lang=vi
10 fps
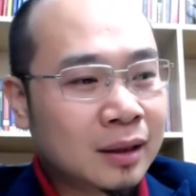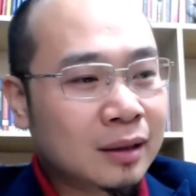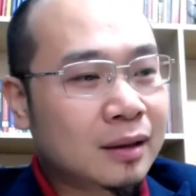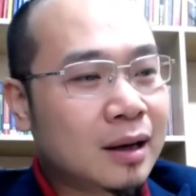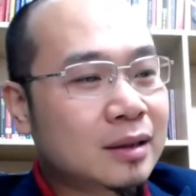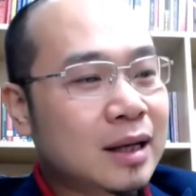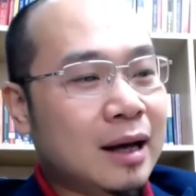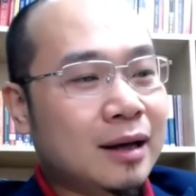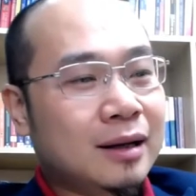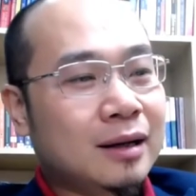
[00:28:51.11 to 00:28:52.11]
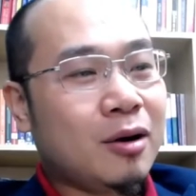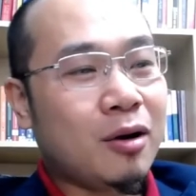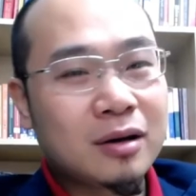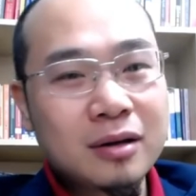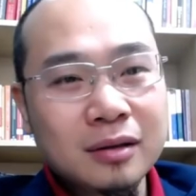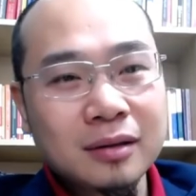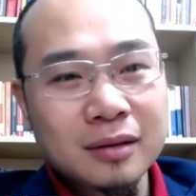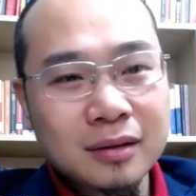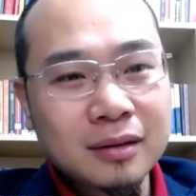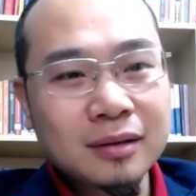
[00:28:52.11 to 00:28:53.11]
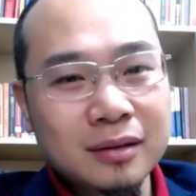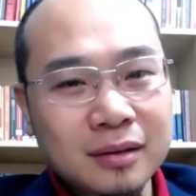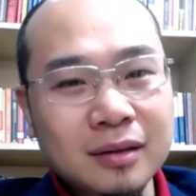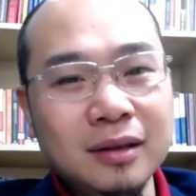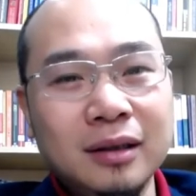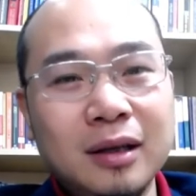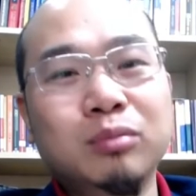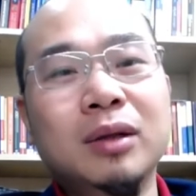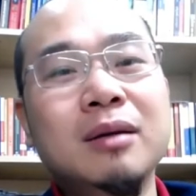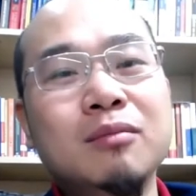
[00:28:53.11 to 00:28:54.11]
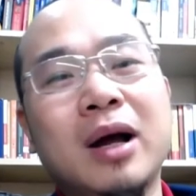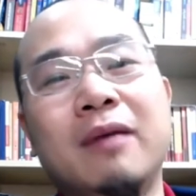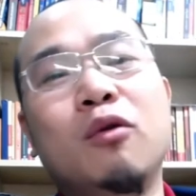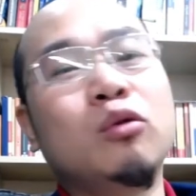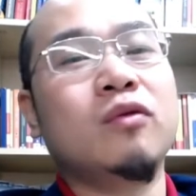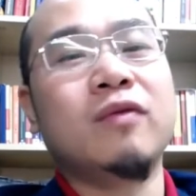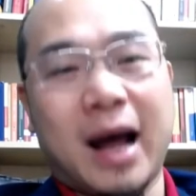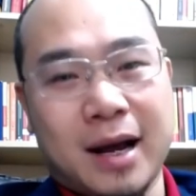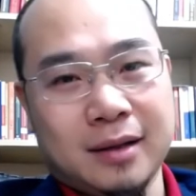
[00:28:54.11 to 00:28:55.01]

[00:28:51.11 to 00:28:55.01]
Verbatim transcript: tức là gì ạ? Họ cứ cứ gửi thông tin một cách vô tội vạ,